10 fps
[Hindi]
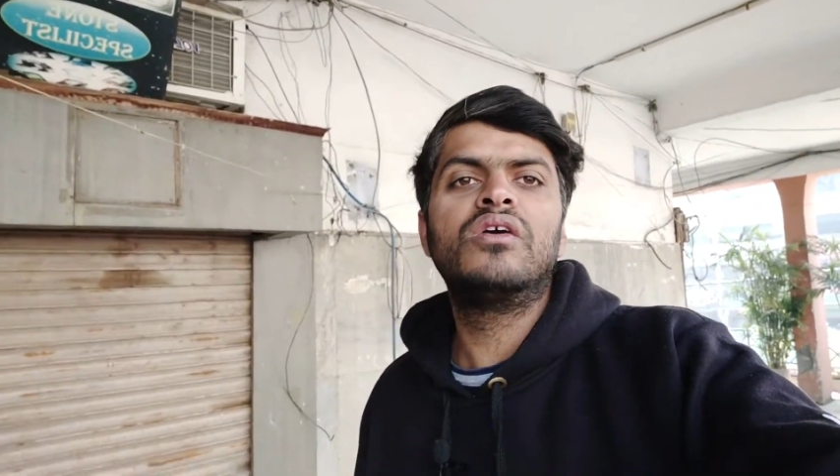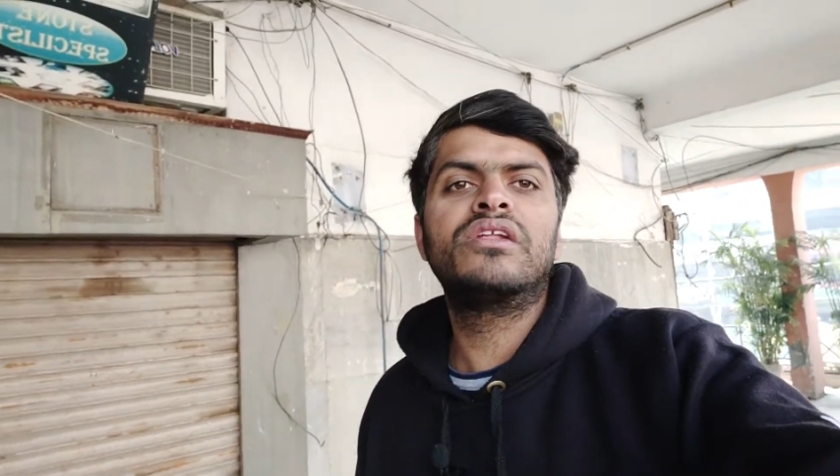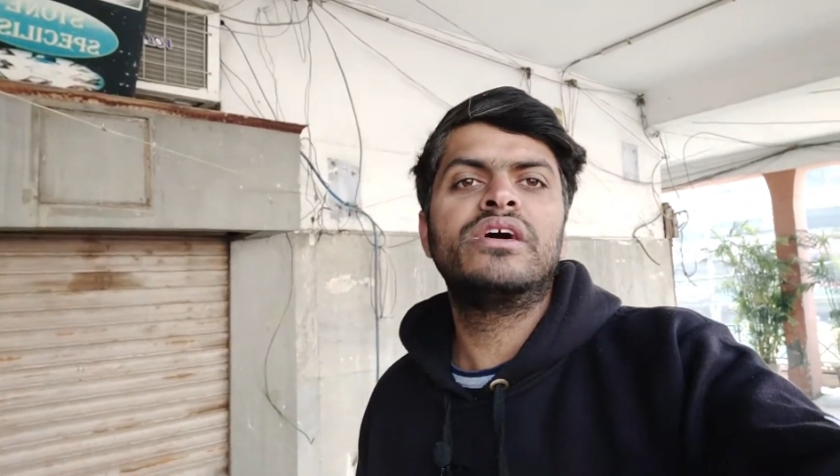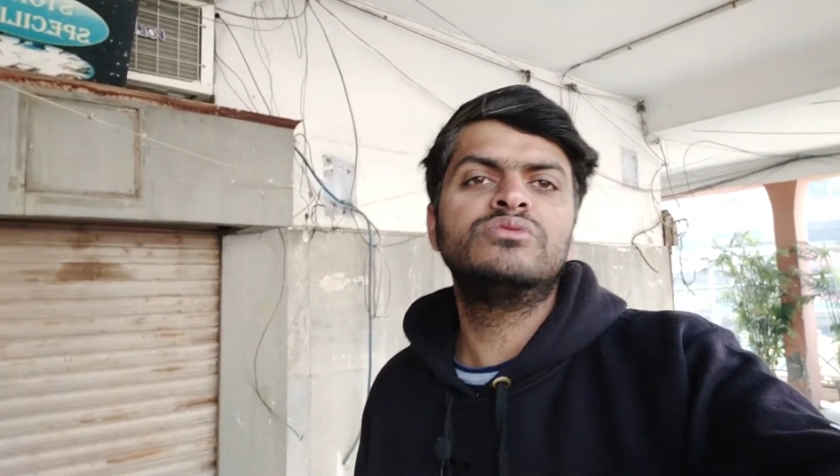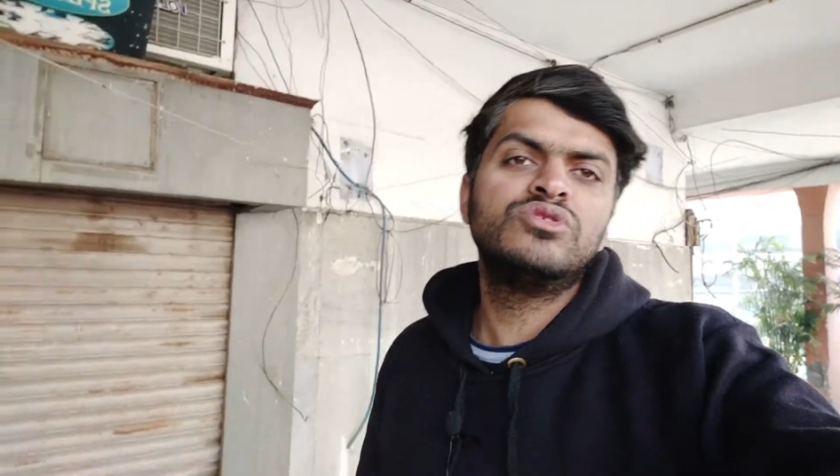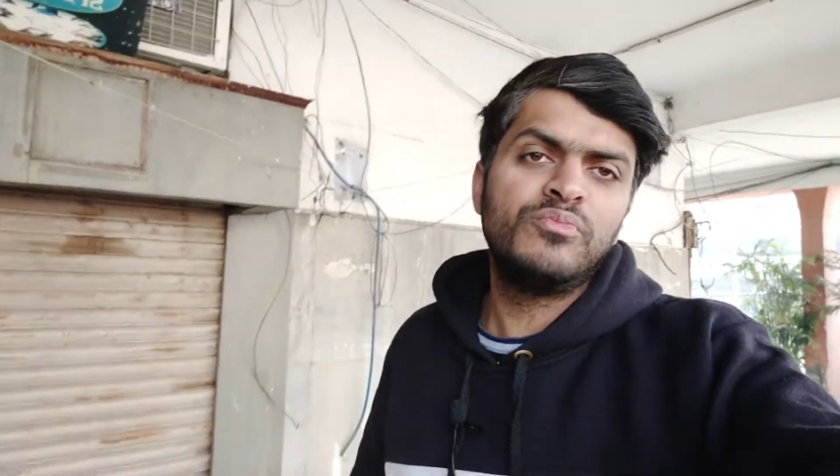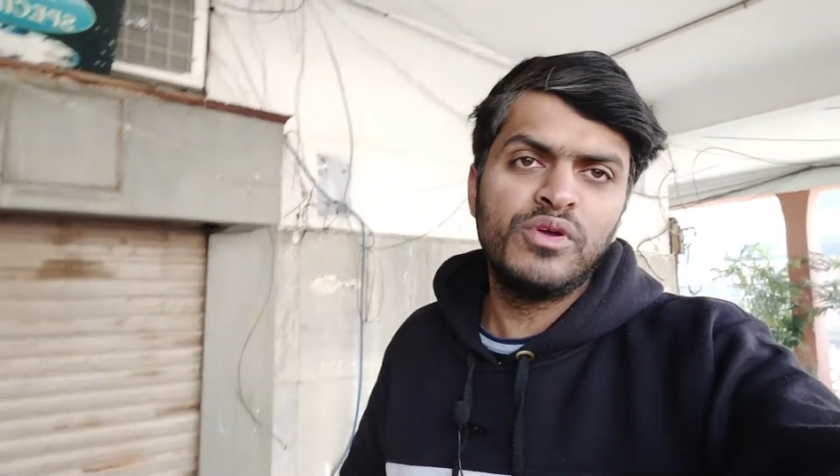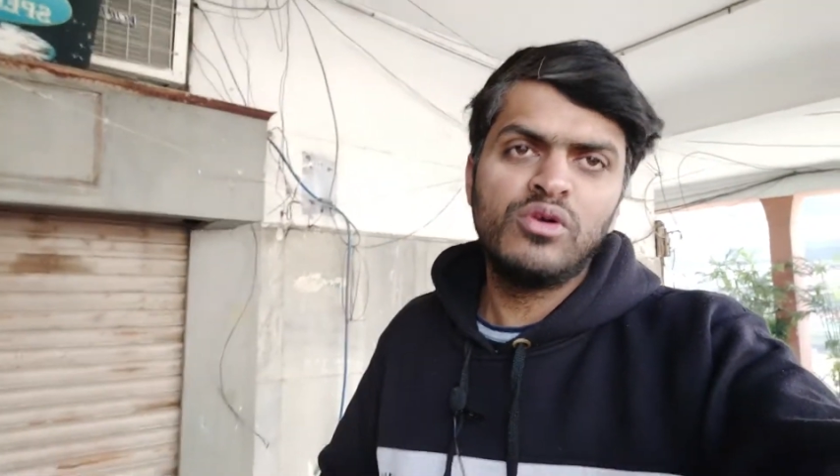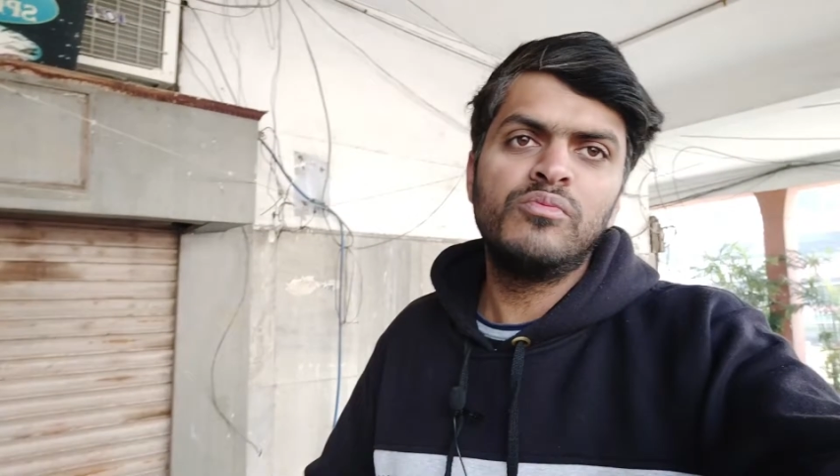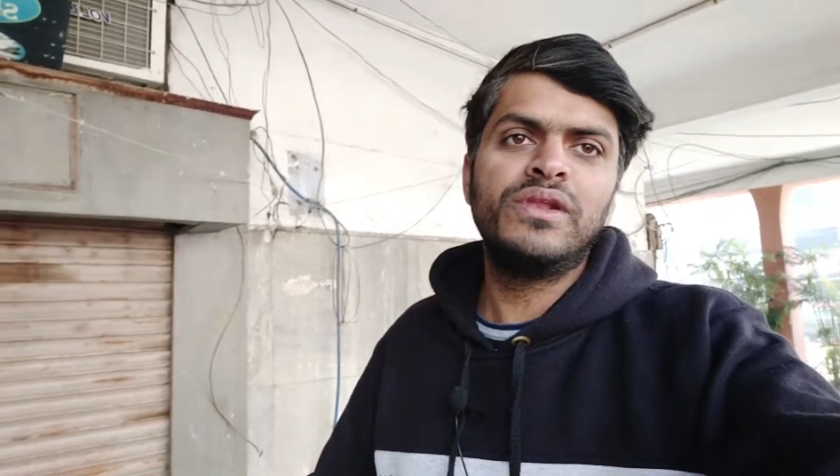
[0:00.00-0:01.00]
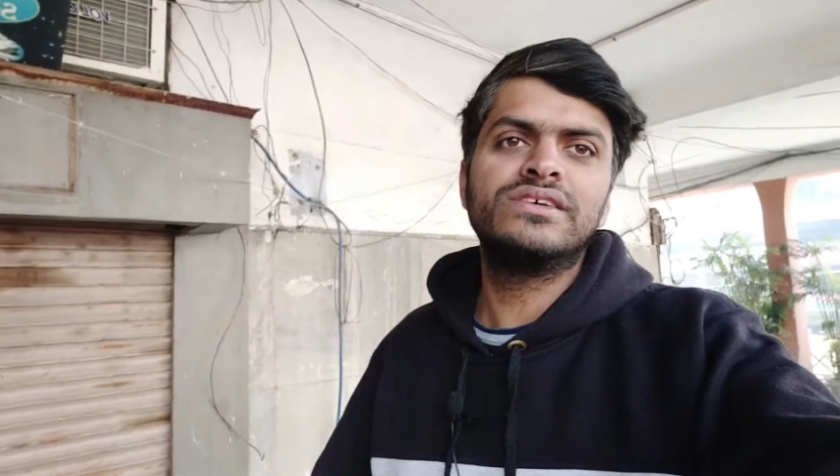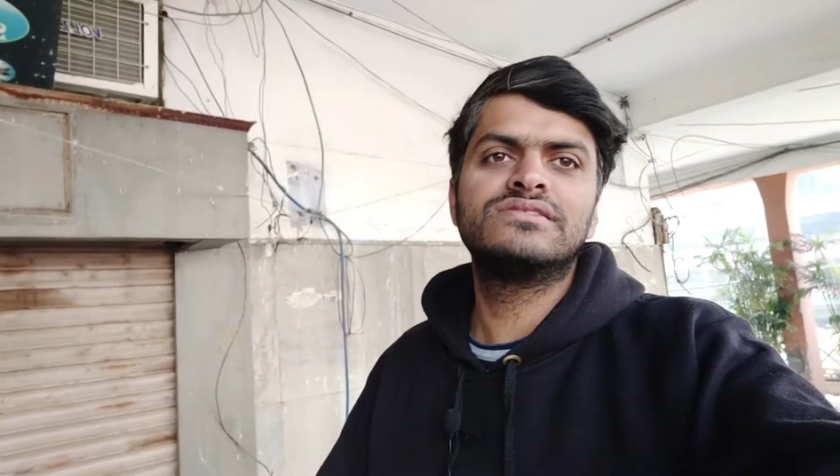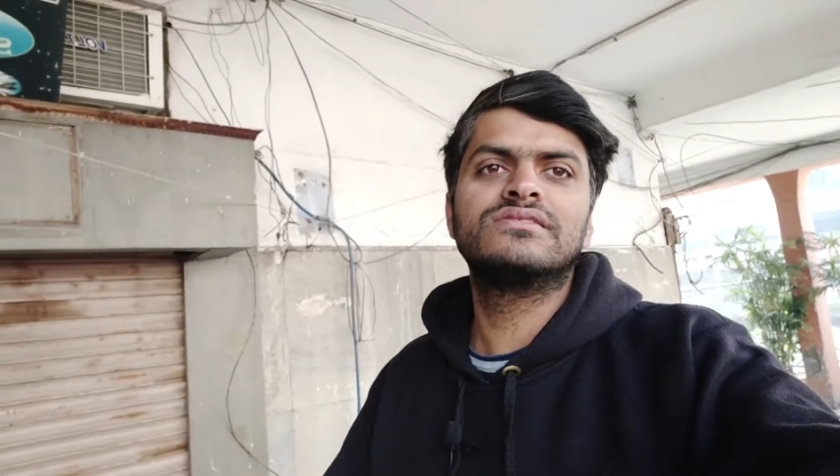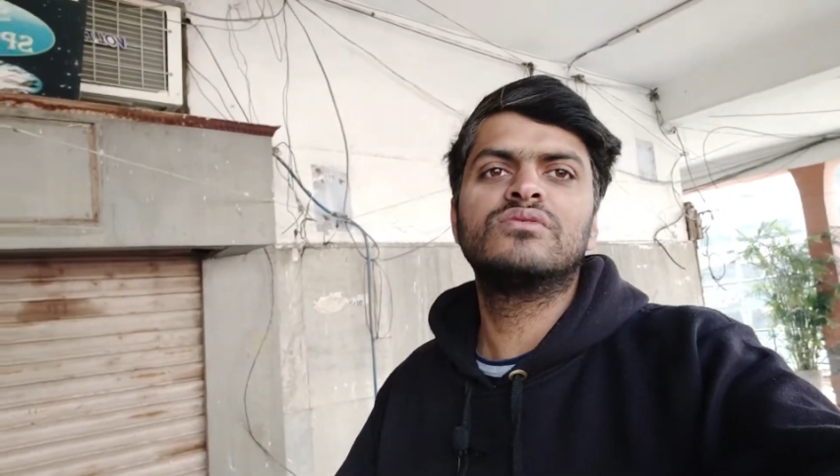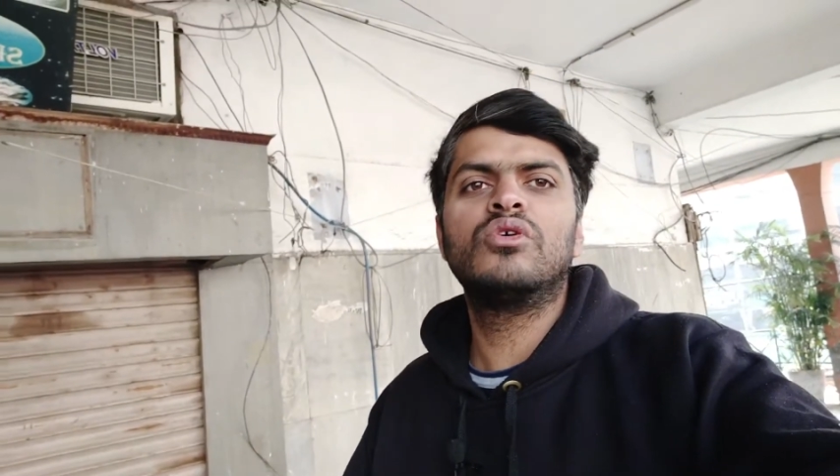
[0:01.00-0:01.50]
और नेहरू शॉपिंग कॉम्प्लेक्स